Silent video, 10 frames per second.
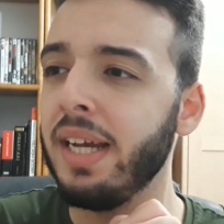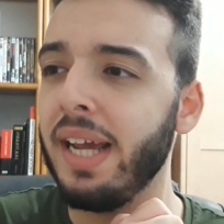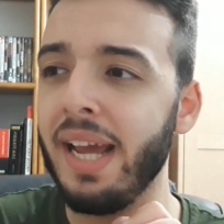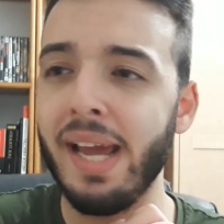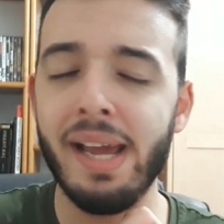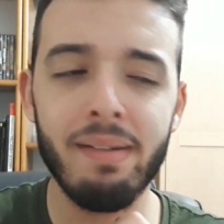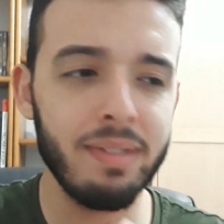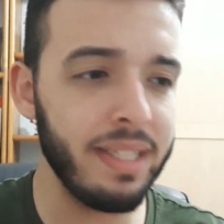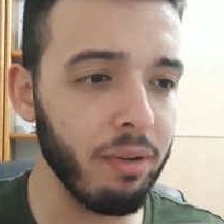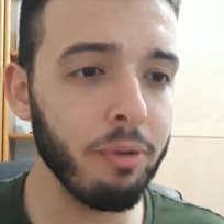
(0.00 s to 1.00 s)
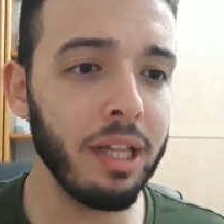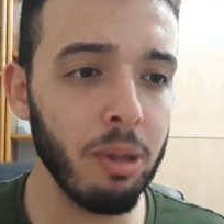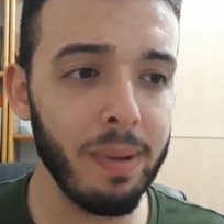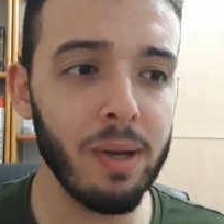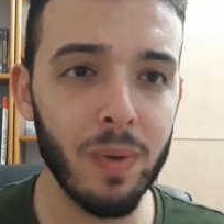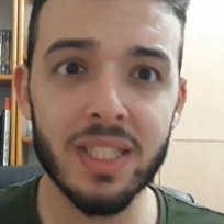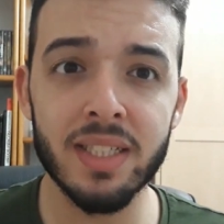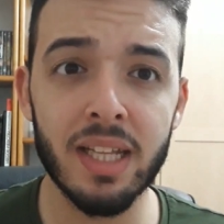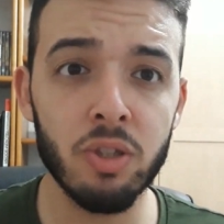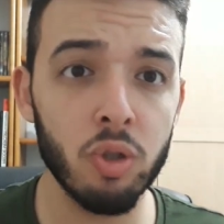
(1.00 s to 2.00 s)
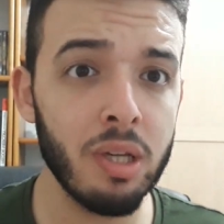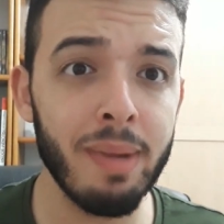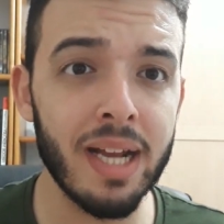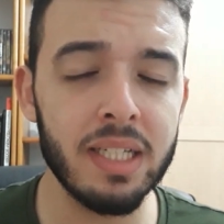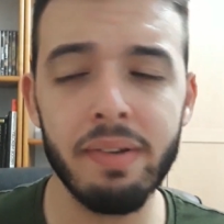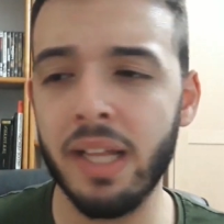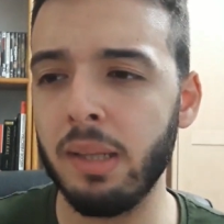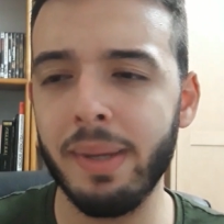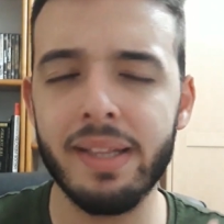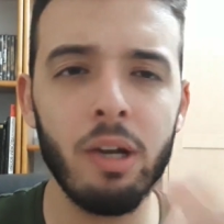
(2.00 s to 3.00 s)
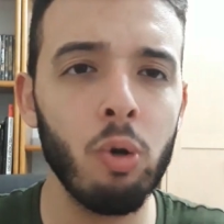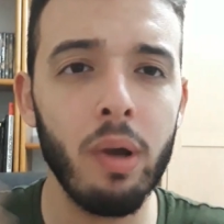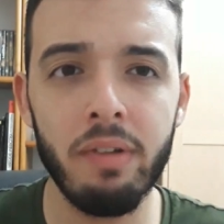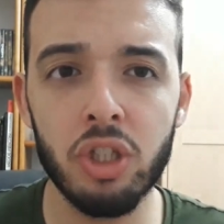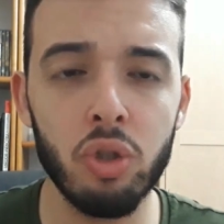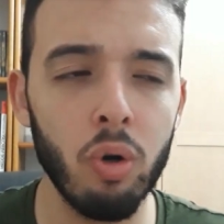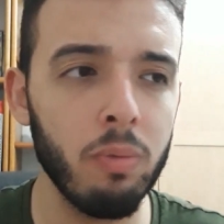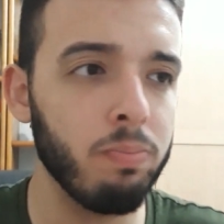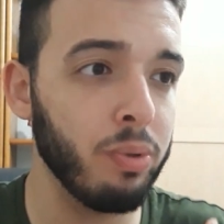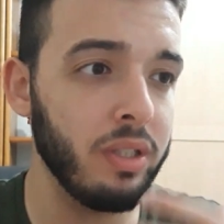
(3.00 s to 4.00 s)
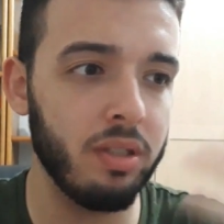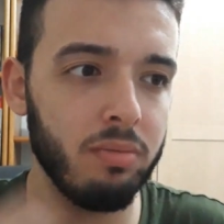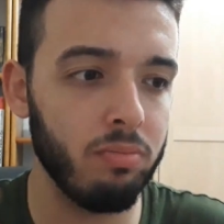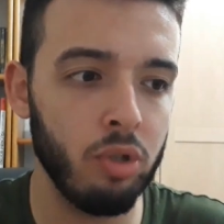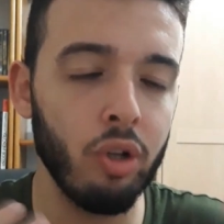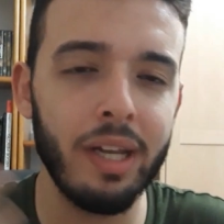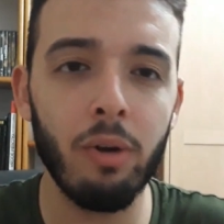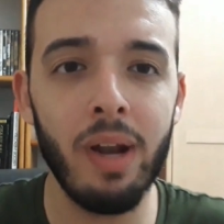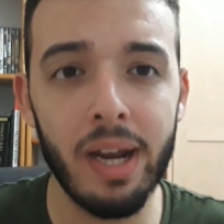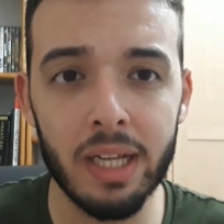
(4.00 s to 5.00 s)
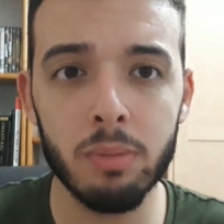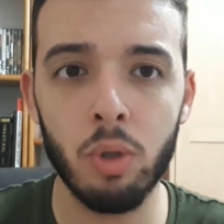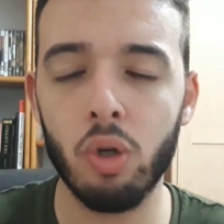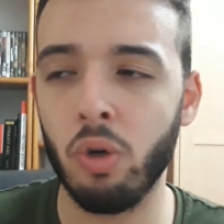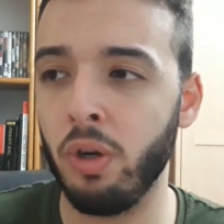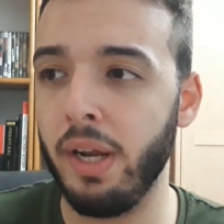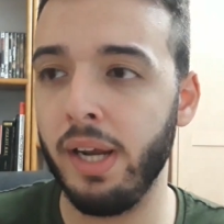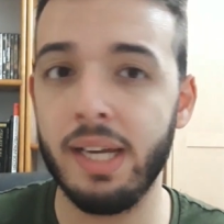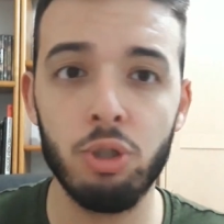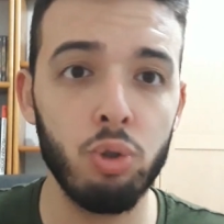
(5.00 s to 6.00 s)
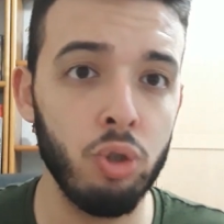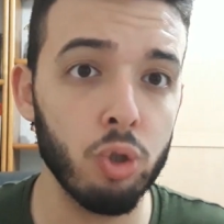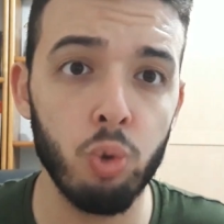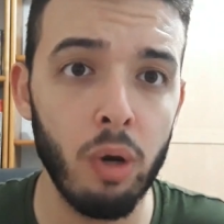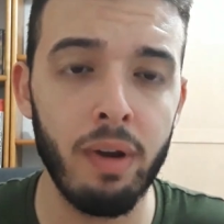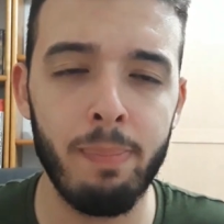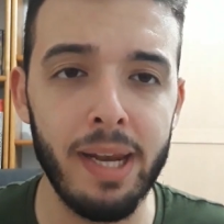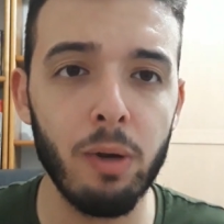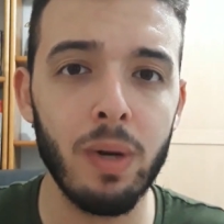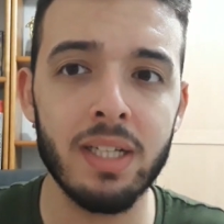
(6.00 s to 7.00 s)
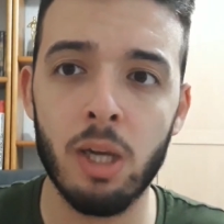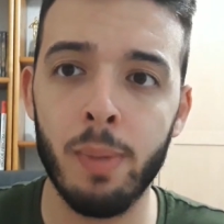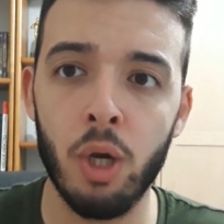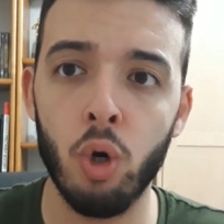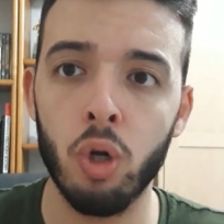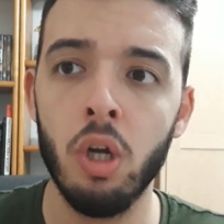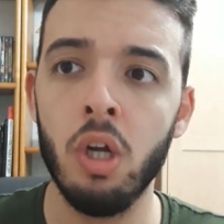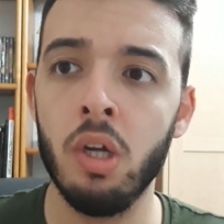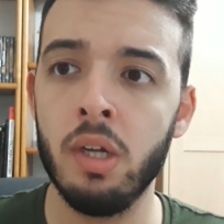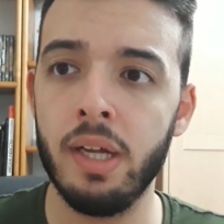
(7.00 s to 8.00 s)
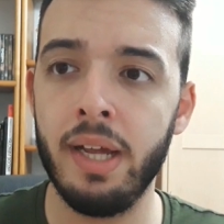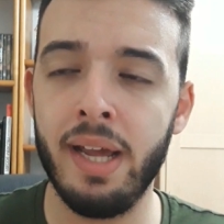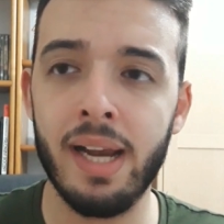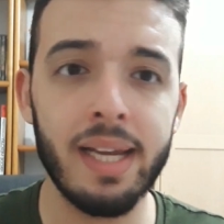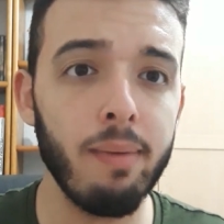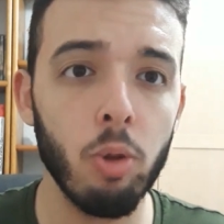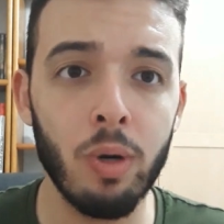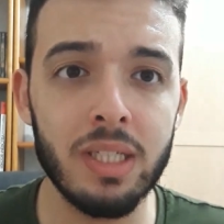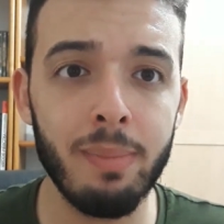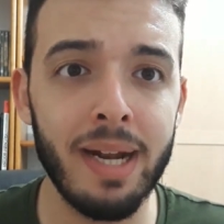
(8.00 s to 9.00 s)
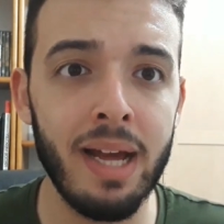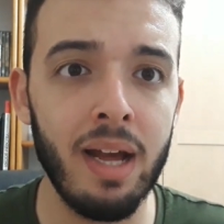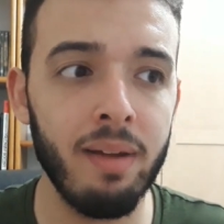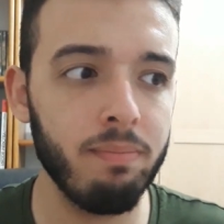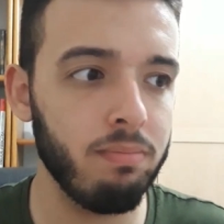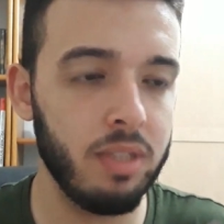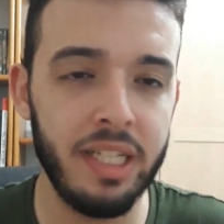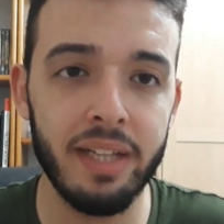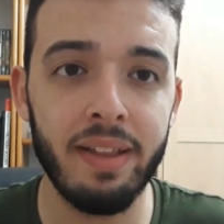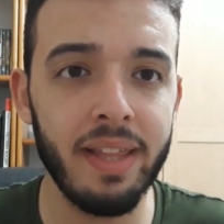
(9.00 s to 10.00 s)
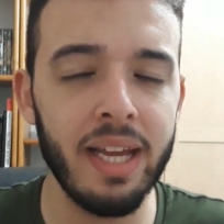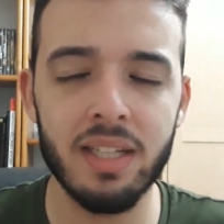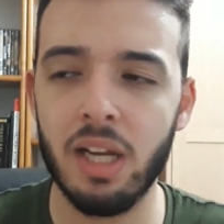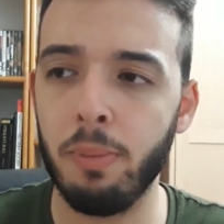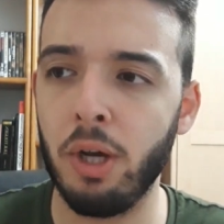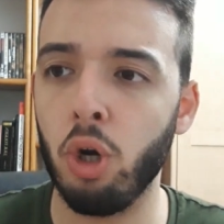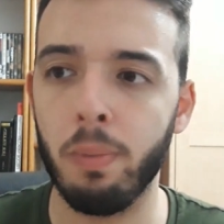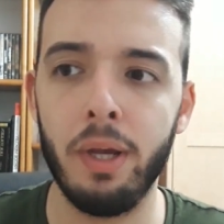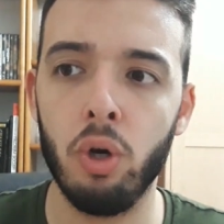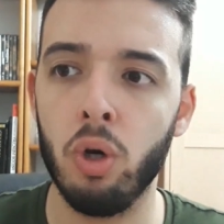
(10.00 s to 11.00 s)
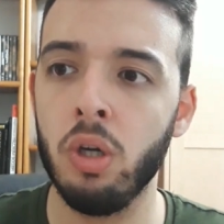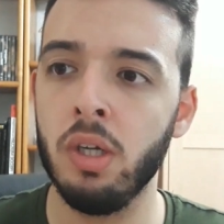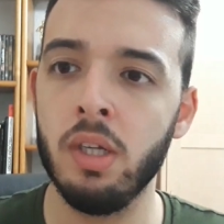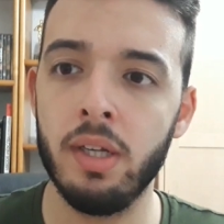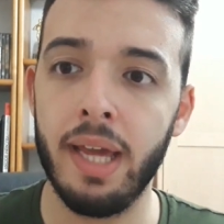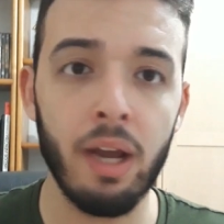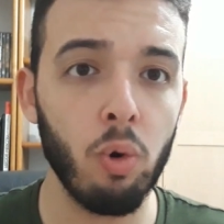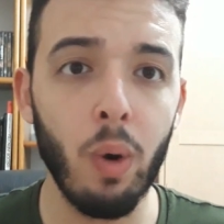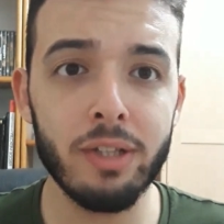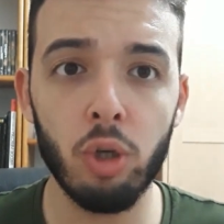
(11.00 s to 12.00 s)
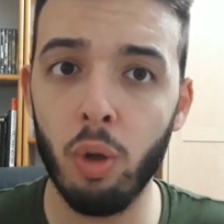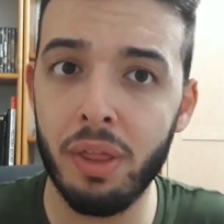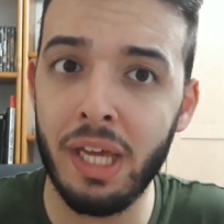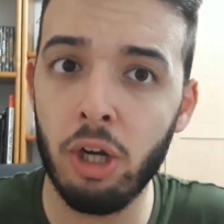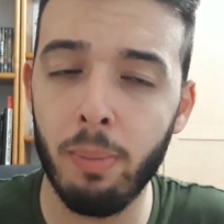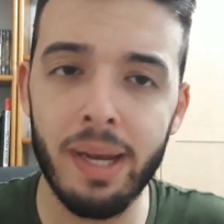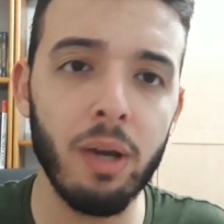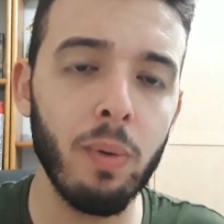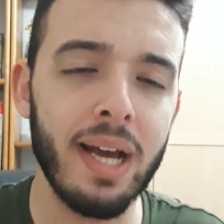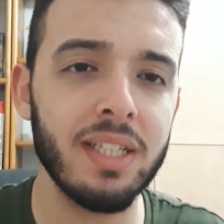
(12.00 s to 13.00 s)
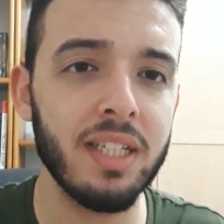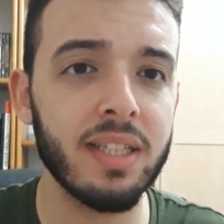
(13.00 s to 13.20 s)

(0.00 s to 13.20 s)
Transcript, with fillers: Eh, llevo viendo películas estas dos semanas, evidentemente no he visto, pues no tengo el ritmo con el que yo suelo ver películas, a lo mejor eh, al cabo de una semana, siete días, a lo mejor veo eh, cuatro o cinco películas y